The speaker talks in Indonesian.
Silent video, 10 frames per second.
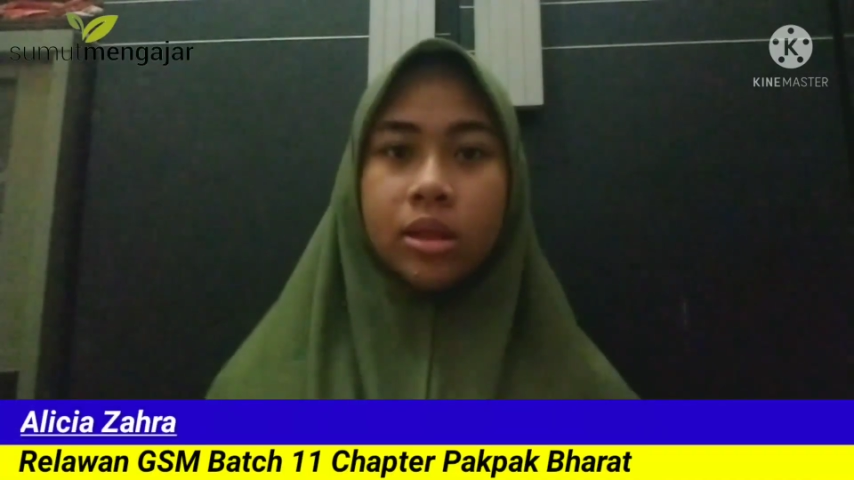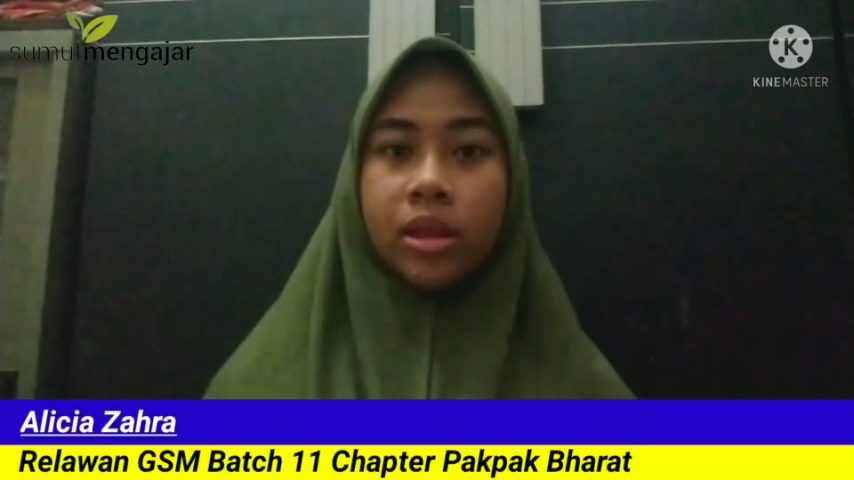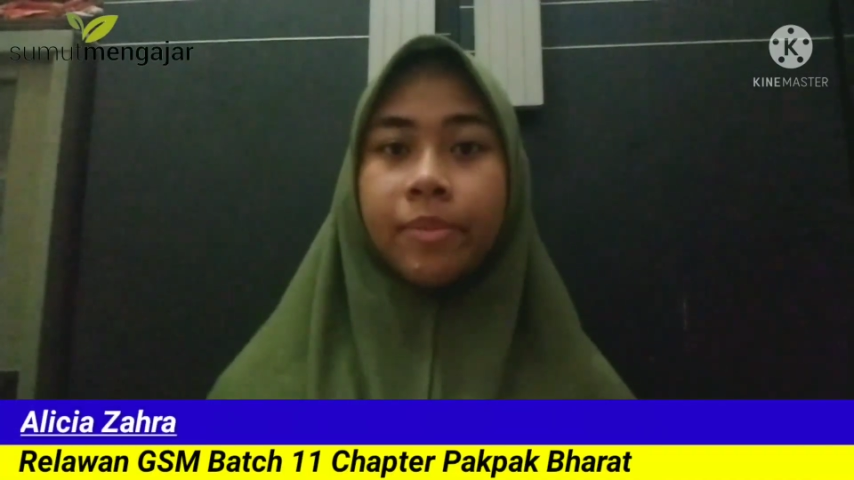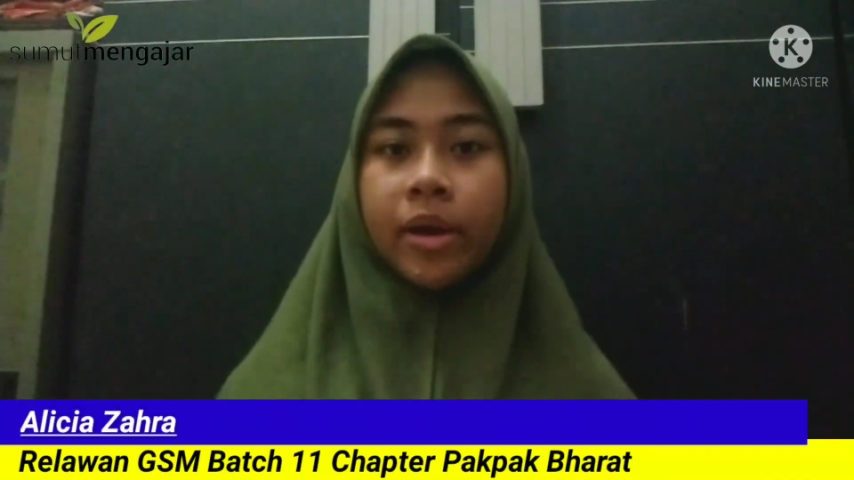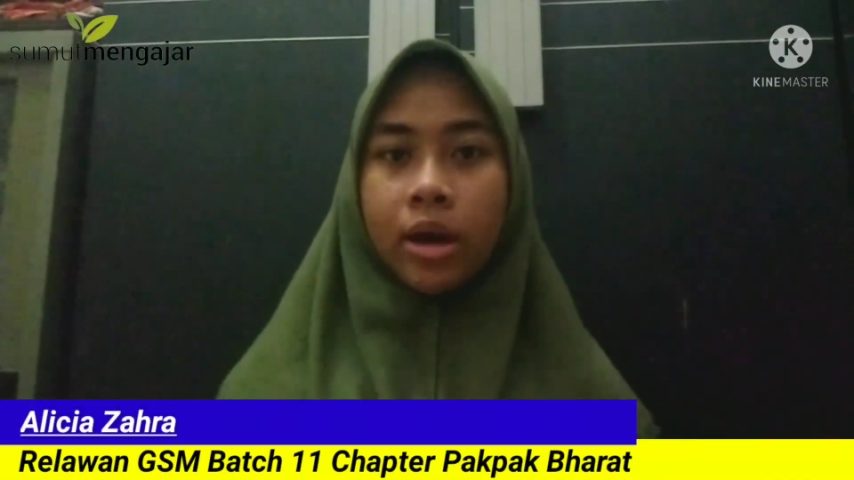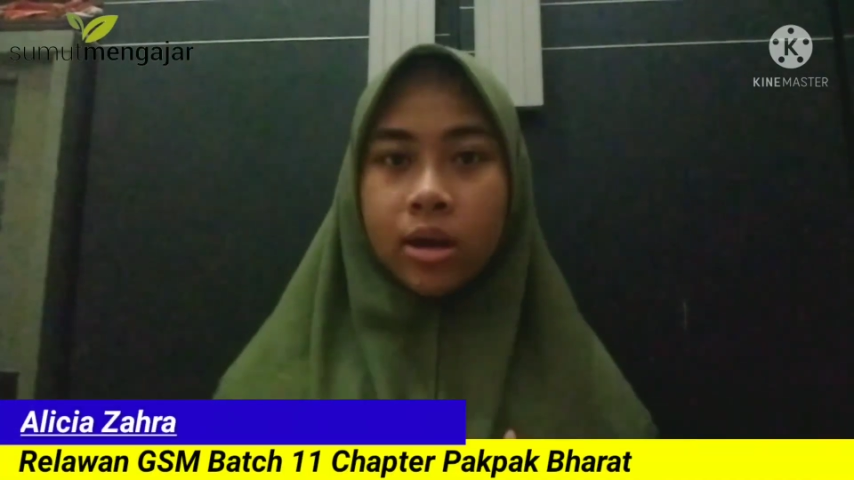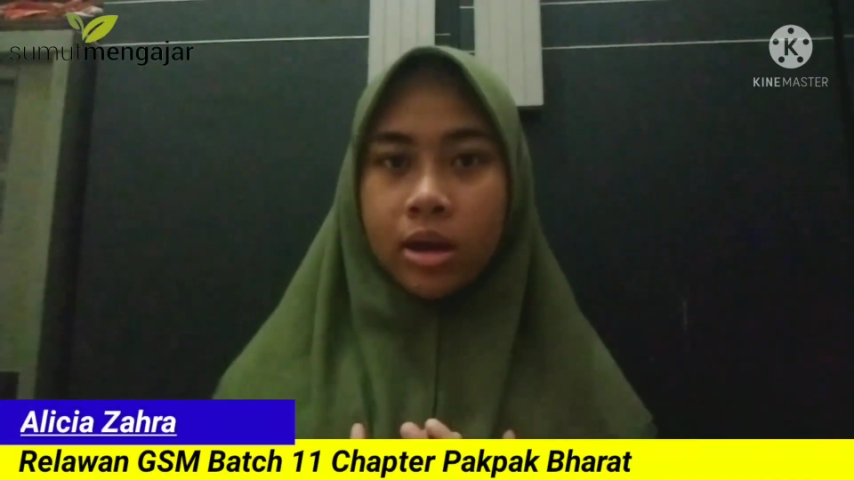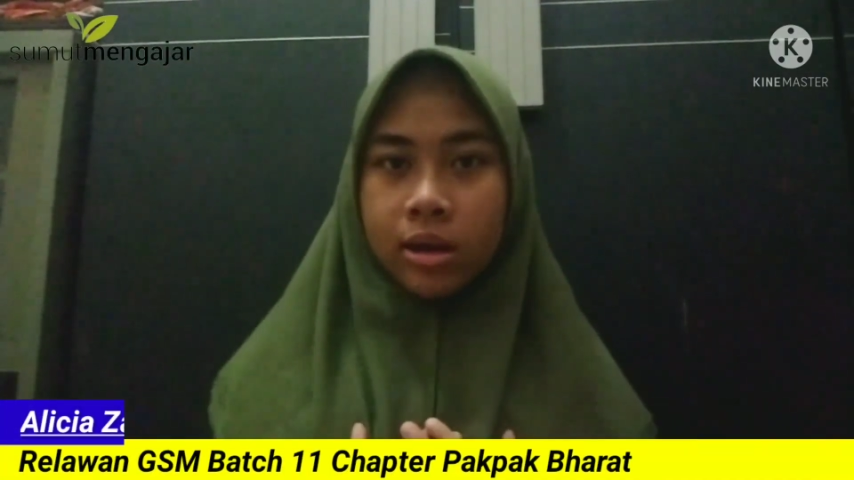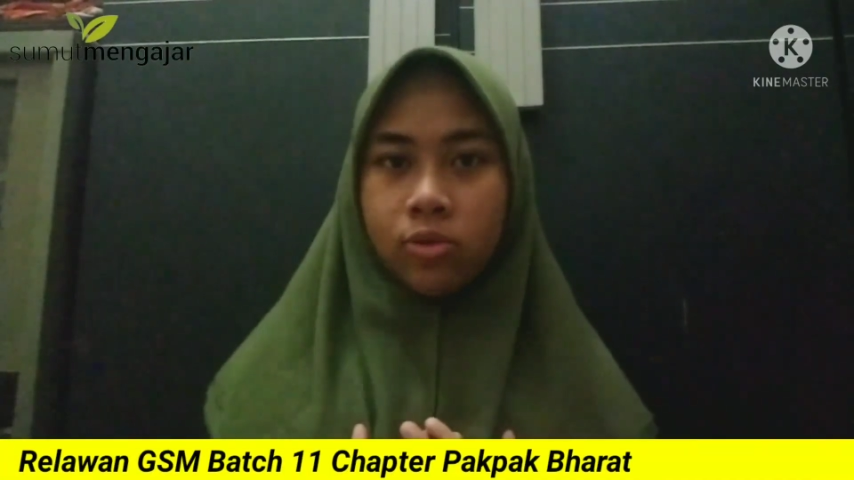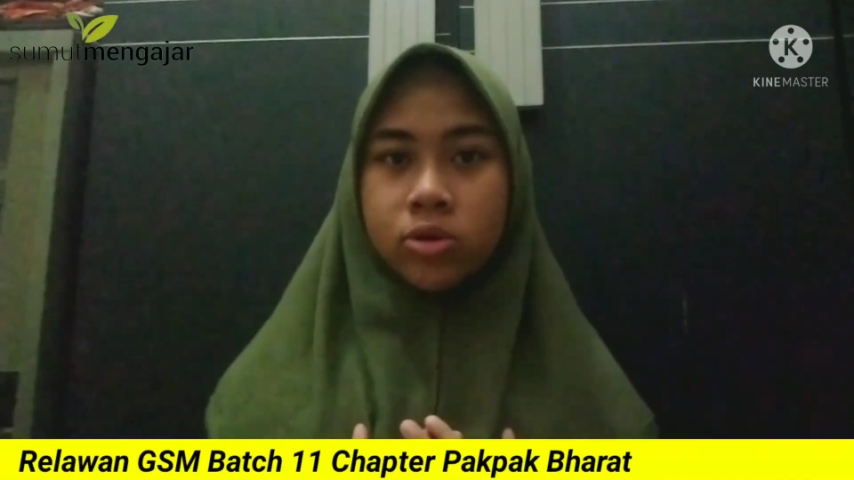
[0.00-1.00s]
tapi karena
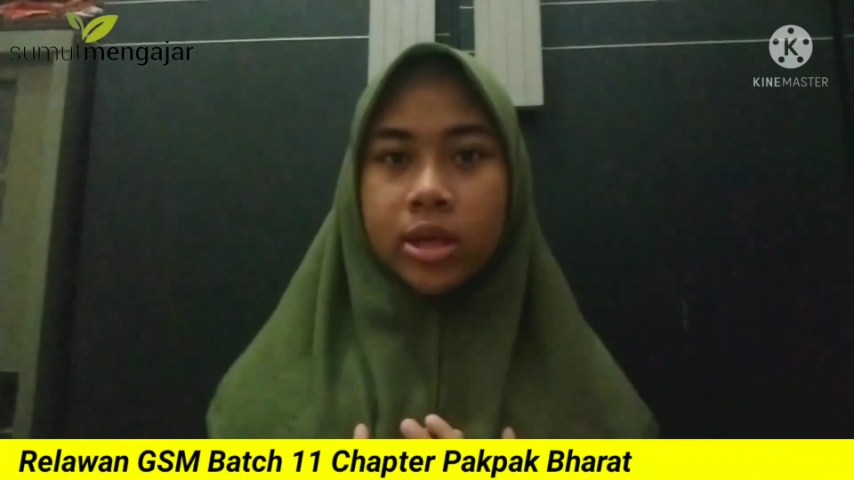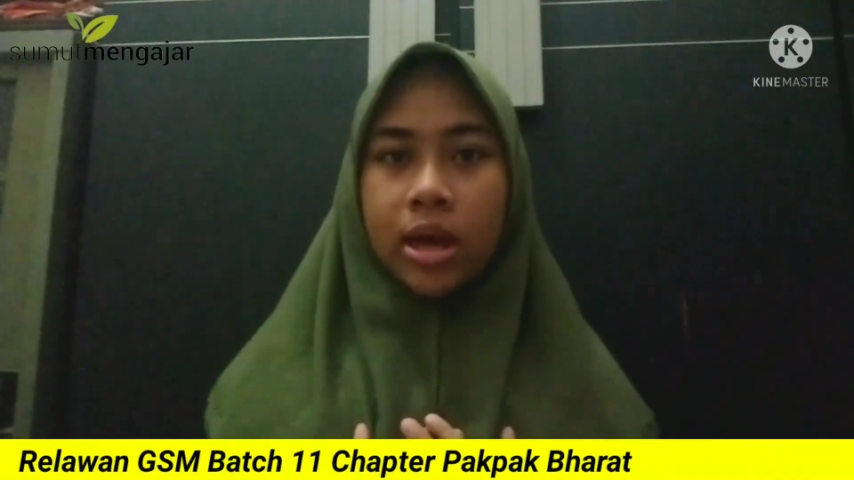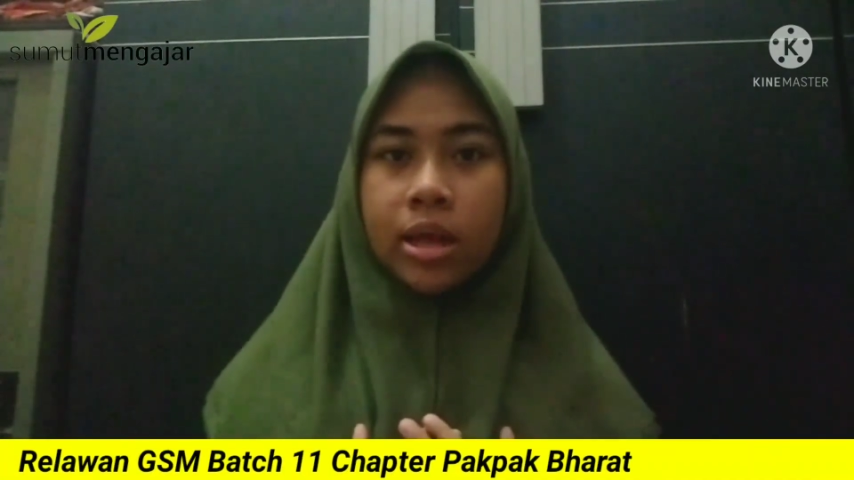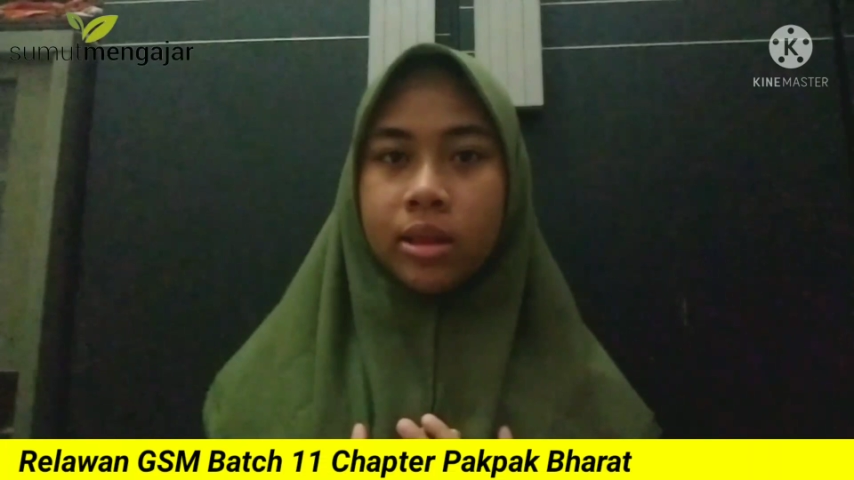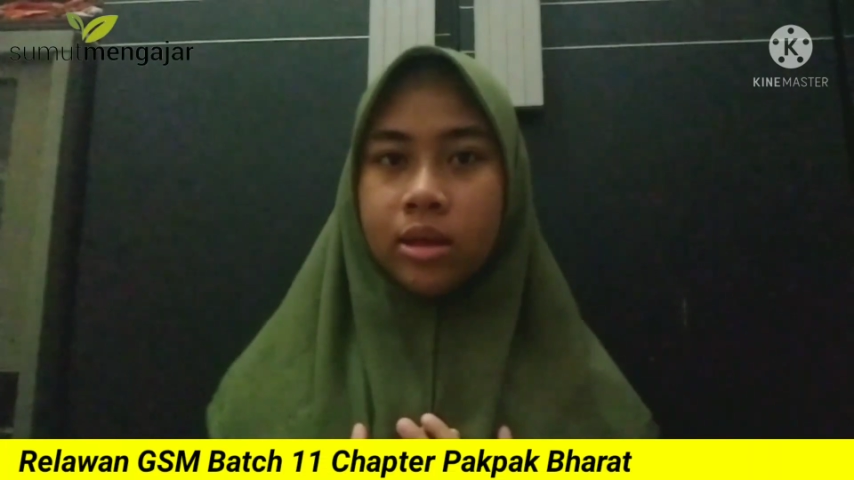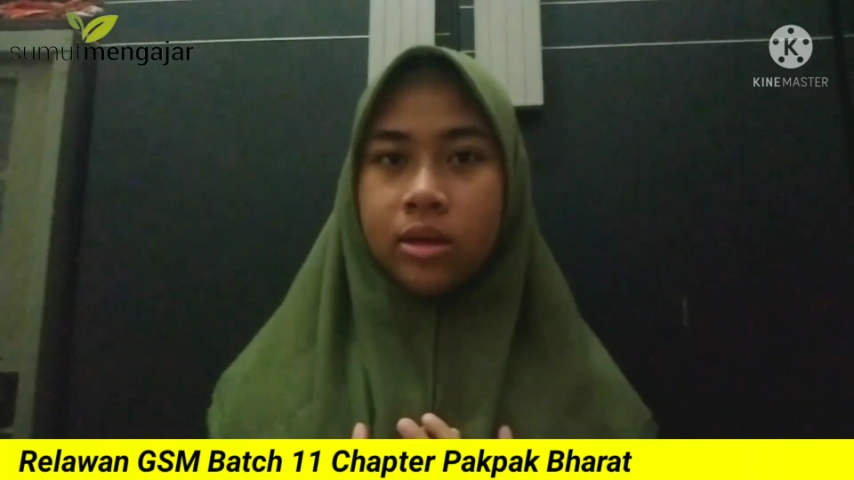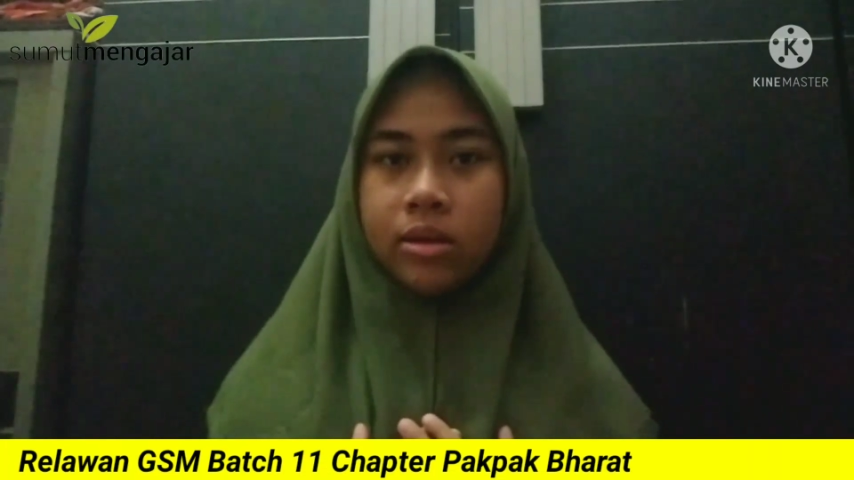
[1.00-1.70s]
ketulusan hati.